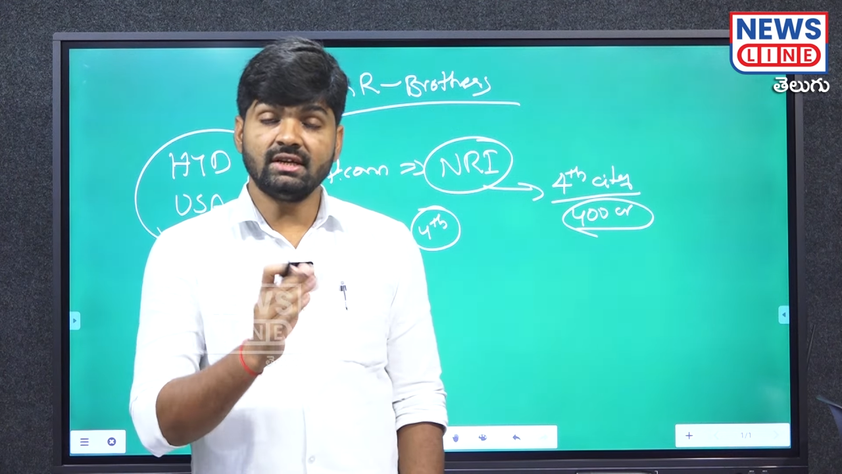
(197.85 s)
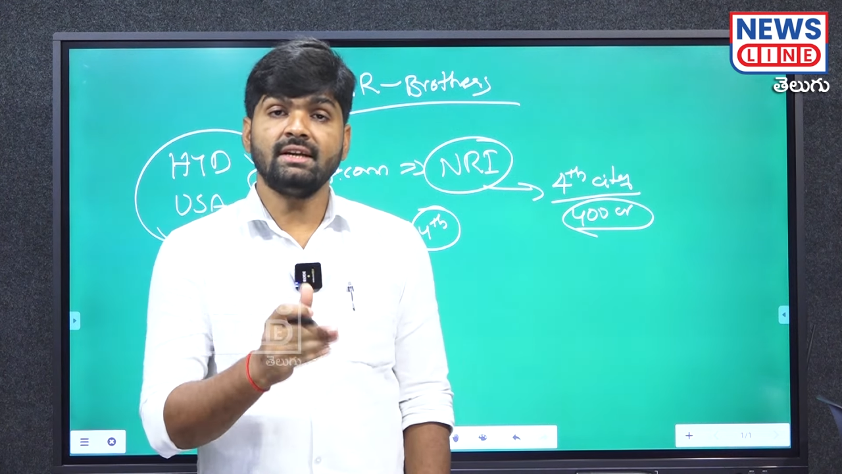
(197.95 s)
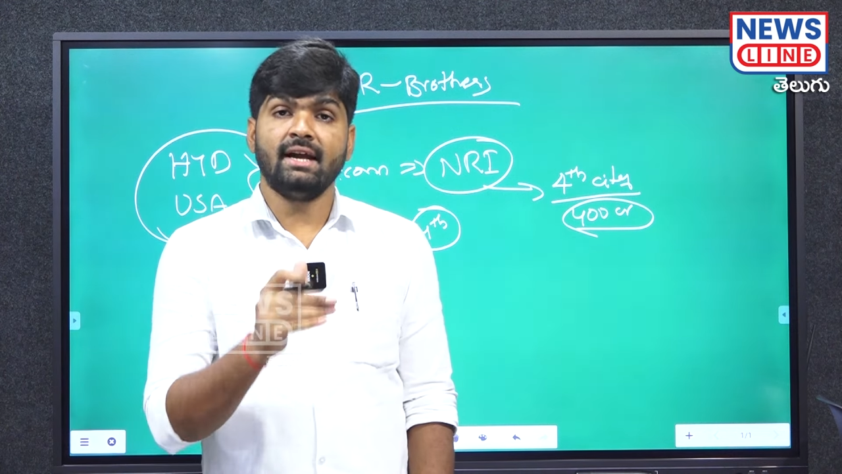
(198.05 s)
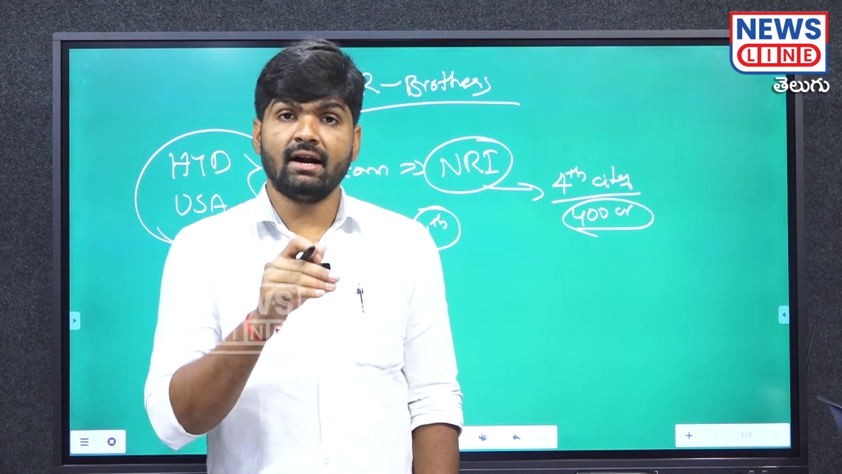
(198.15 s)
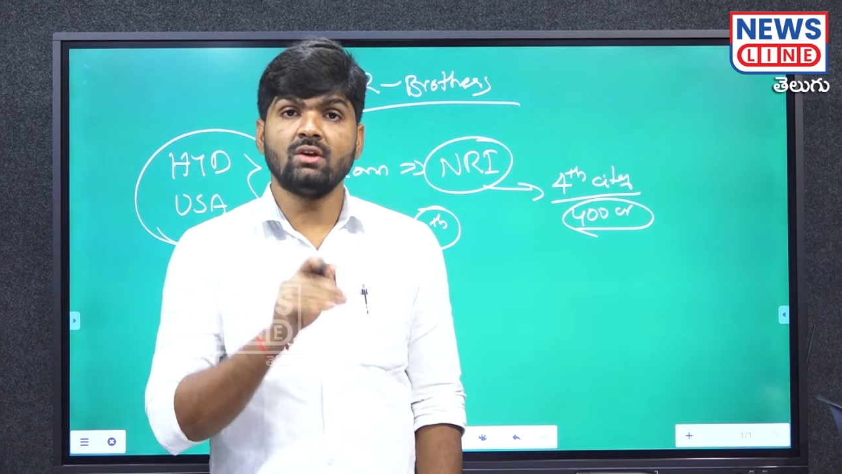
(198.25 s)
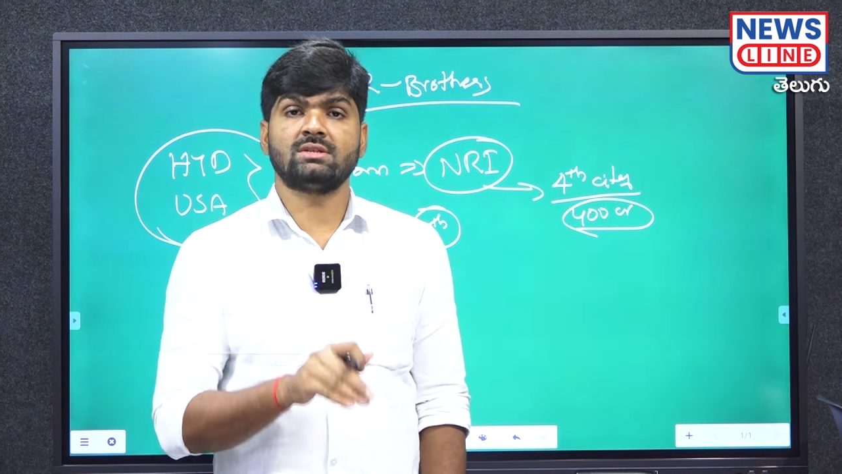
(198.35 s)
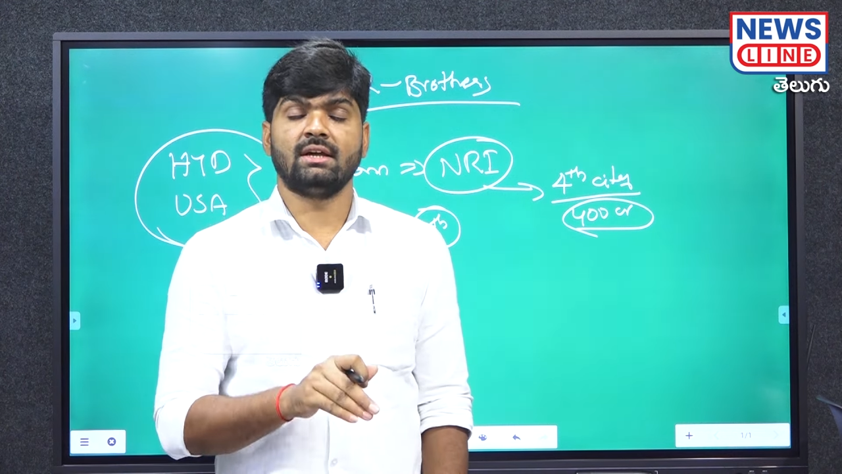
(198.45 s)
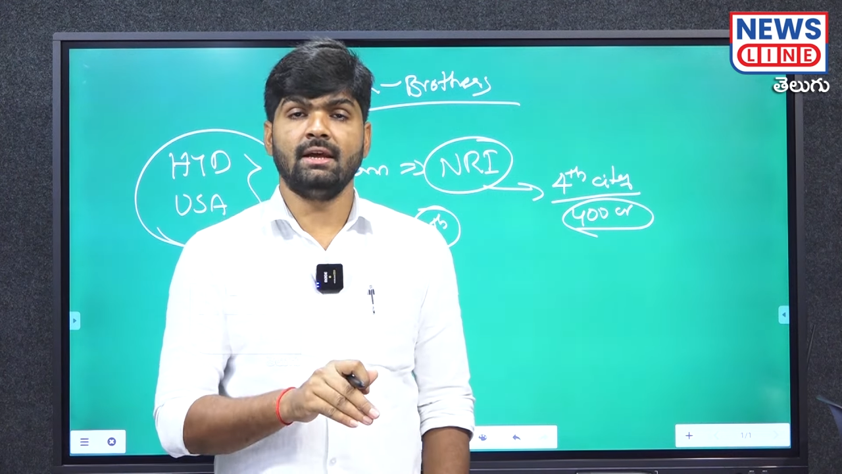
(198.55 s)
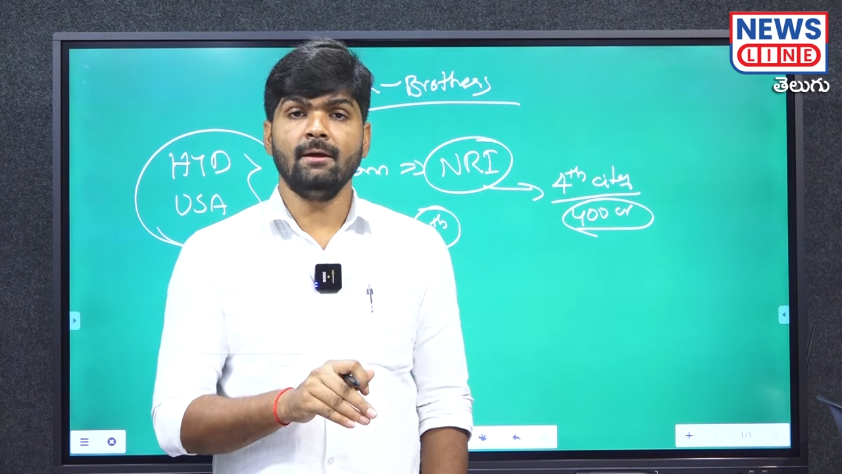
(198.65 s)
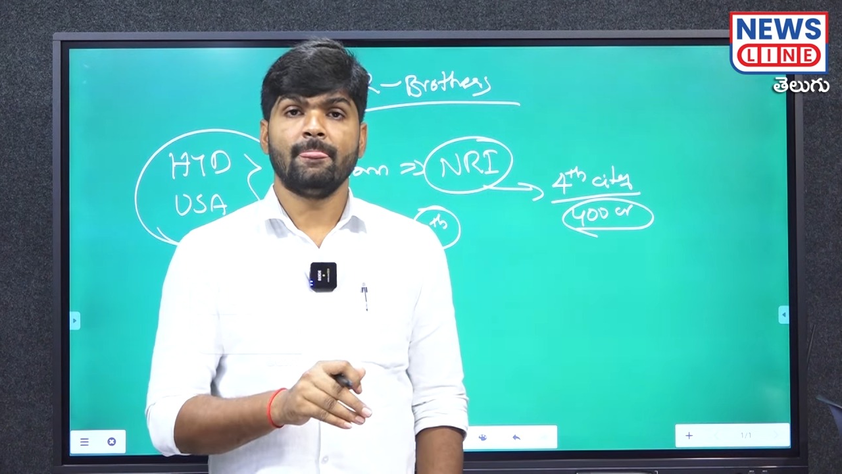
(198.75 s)
సిటీ
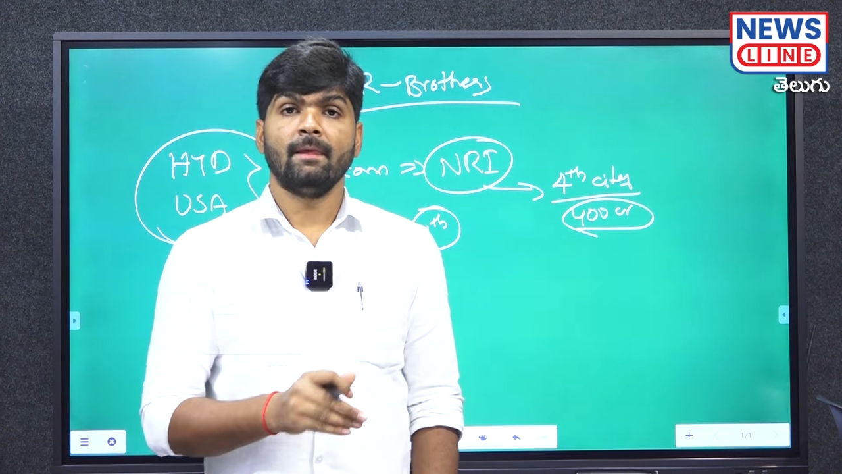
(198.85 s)
ఏడొస్తుంది